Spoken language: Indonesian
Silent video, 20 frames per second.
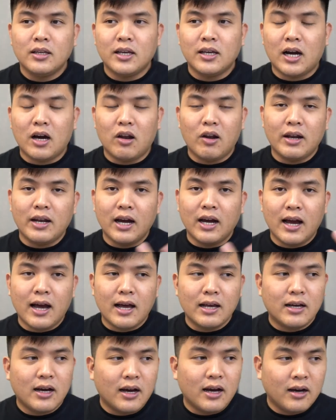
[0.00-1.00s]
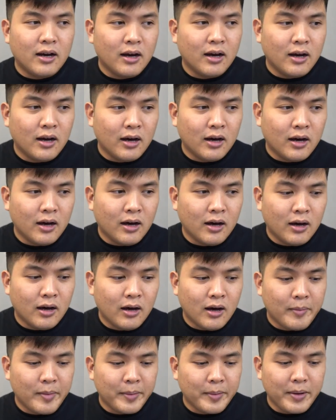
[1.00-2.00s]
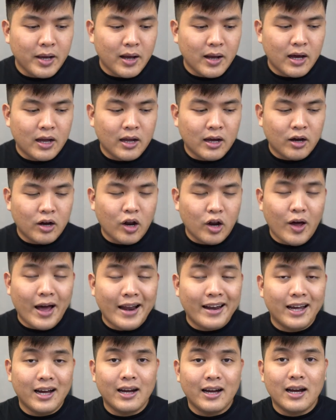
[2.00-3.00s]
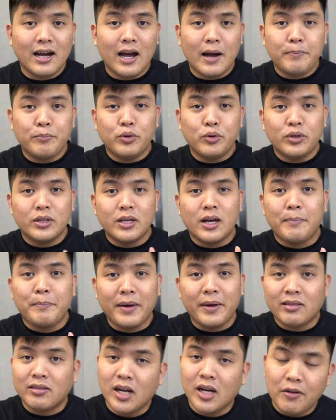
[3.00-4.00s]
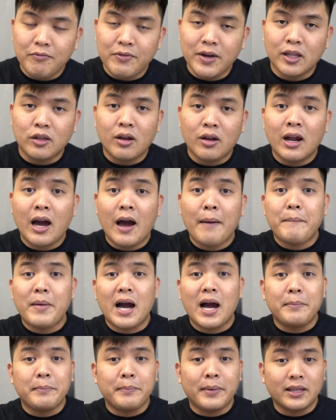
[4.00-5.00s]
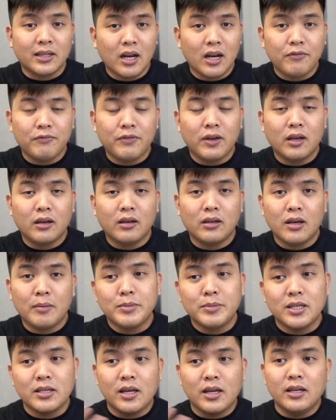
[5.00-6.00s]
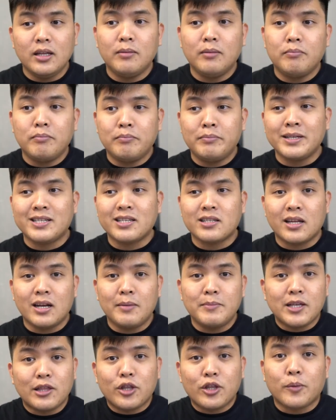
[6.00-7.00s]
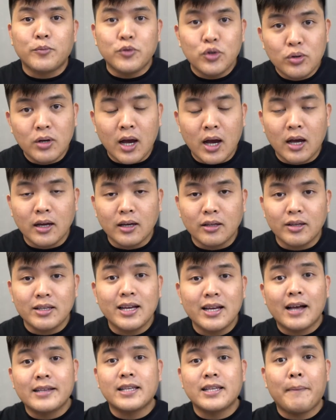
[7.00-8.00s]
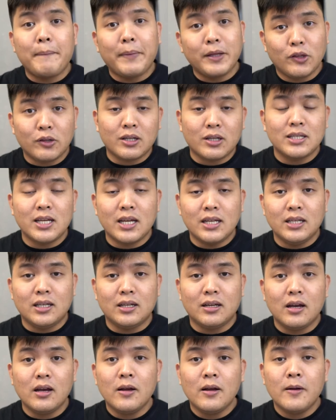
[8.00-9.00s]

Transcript: Ya kalau Anda nggak uh, apa namanya, uh, kalau Anda nggak punya paid traffic atau Anda nggak paham paid traffic, ya bisa jadi bisnis Anda bisa drop juga gitu. Ya, jangan sampai terjadi.